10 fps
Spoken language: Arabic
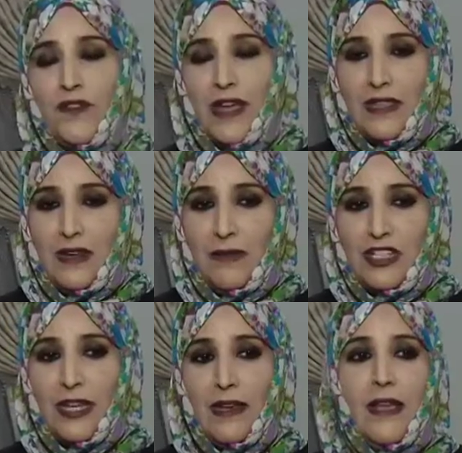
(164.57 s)
في هذا
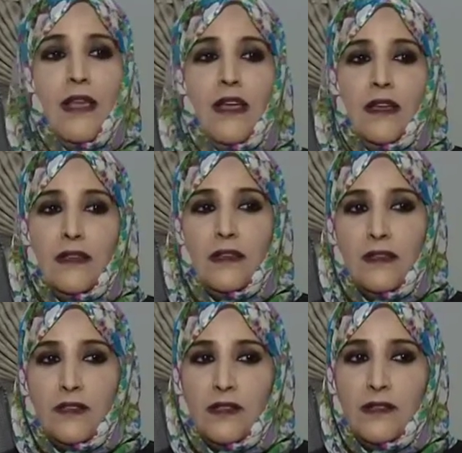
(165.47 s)
المجال
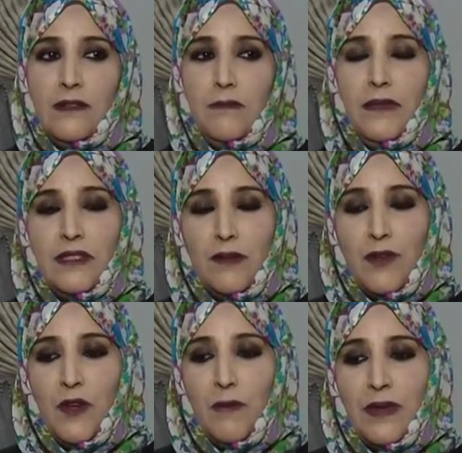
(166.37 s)
من
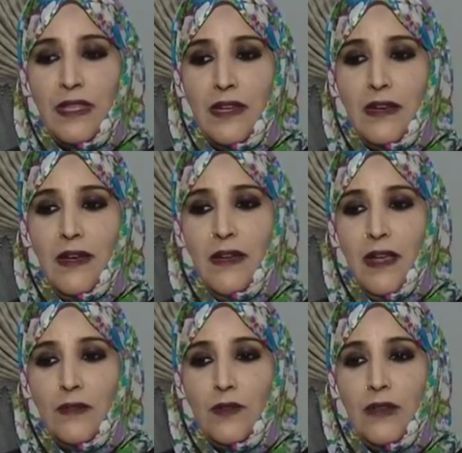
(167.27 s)
ضمنهم مثلا عن
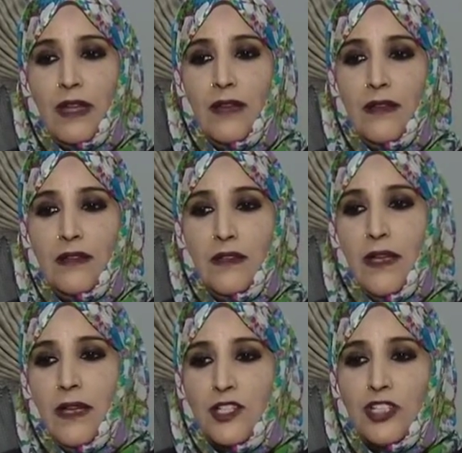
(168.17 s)
الحمد لله
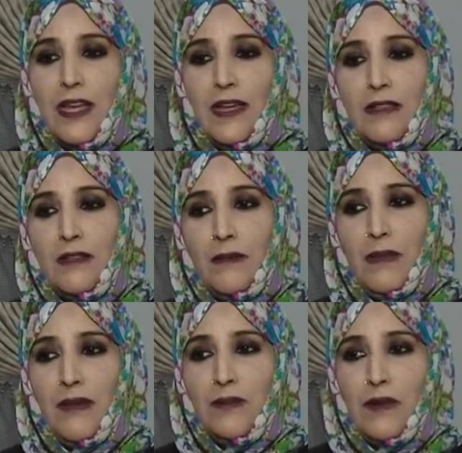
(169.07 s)
شهادة من
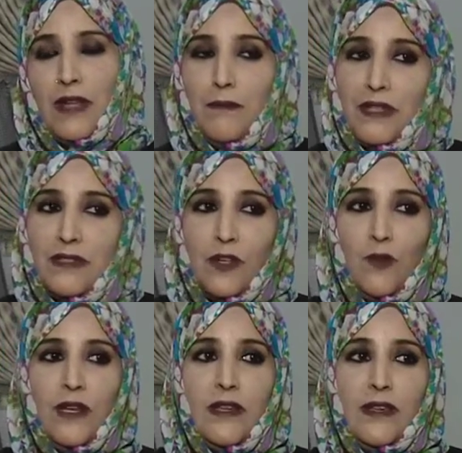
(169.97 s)
الحمد لله من
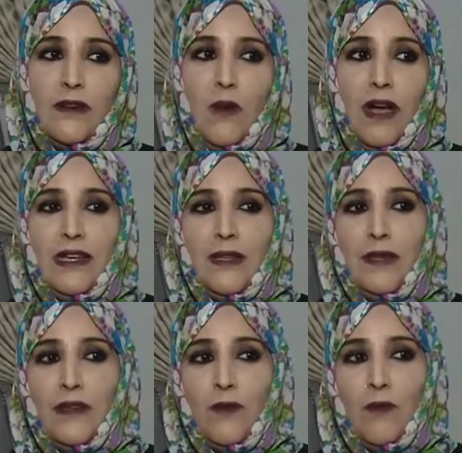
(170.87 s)
تكوين
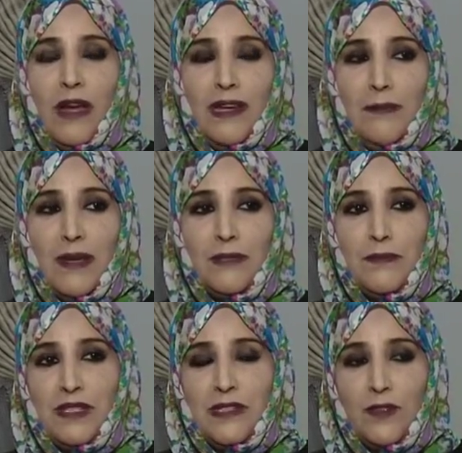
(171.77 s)
المعلمين والمعلمات
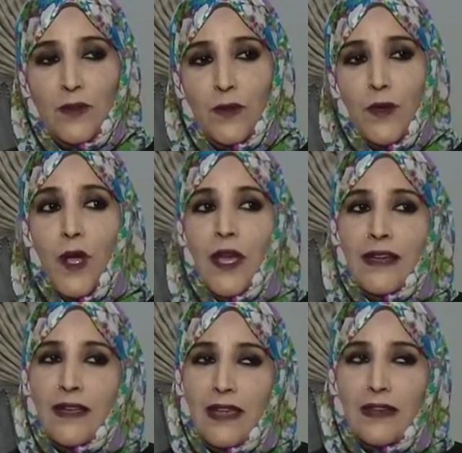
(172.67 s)
بمدينة العيون
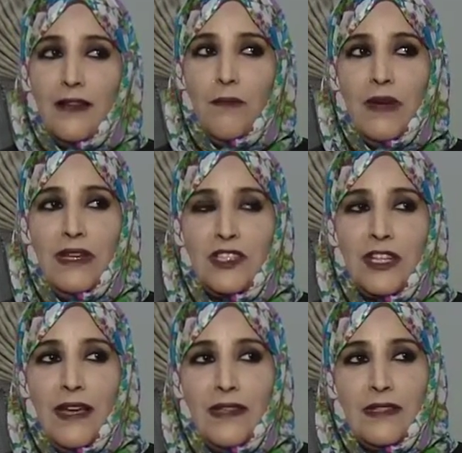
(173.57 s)
كذلك مولي
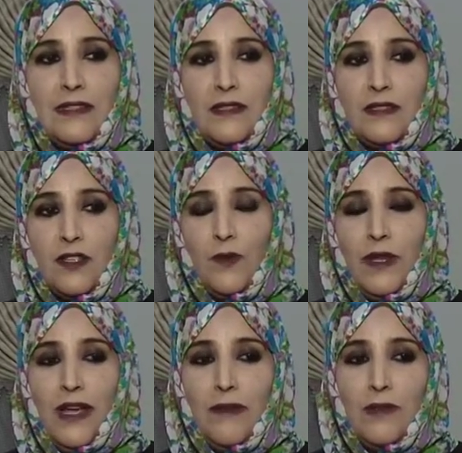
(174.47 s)
شهادة
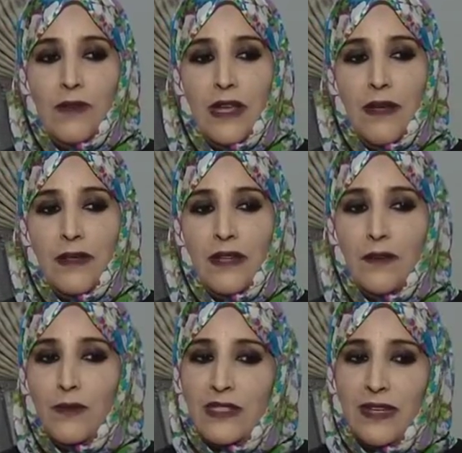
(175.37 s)
تكوين الحمد لله من
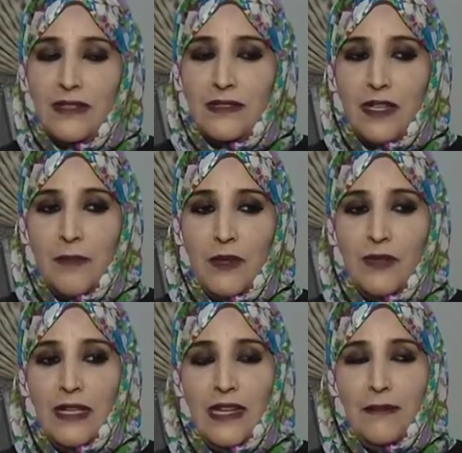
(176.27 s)
وزارة التربية
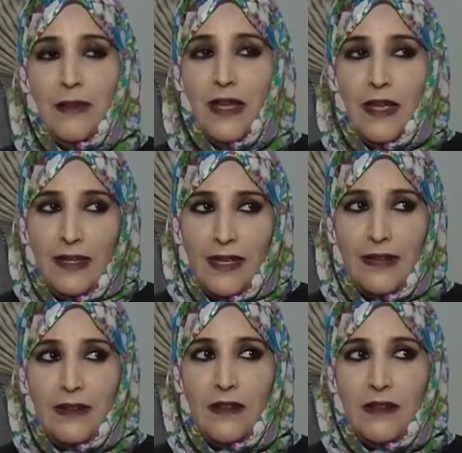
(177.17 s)
والتعليم
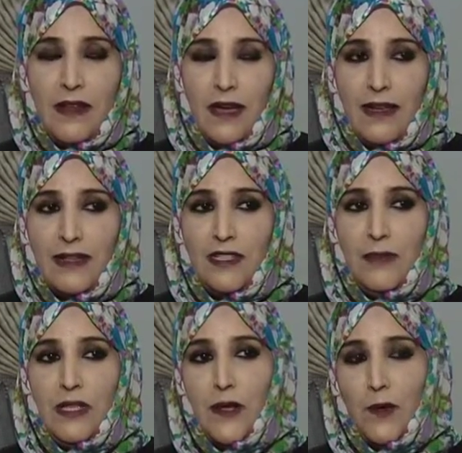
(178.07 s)
يعني
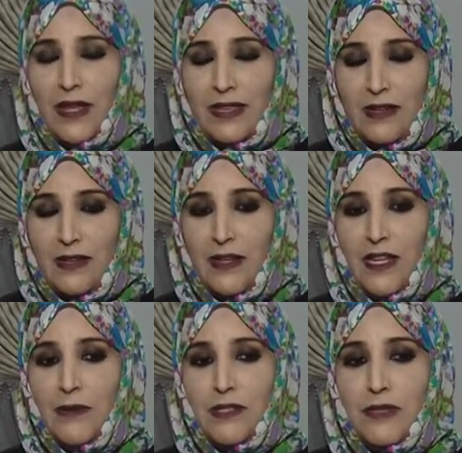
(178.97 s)
الأكاديمية وكذلك
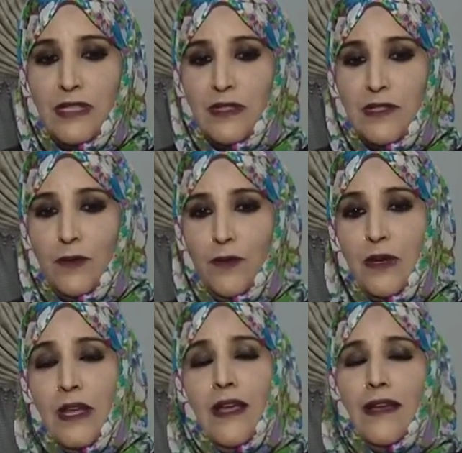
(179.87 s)
نيابة مدينة العيون
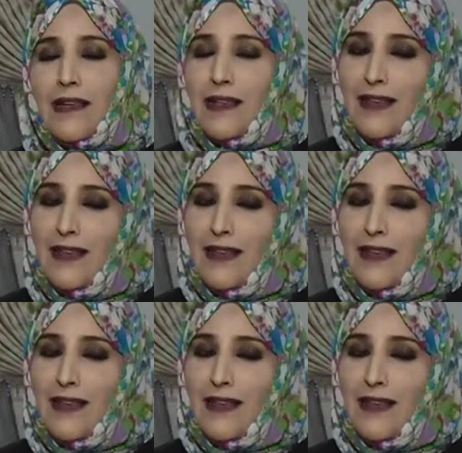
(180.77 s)
كان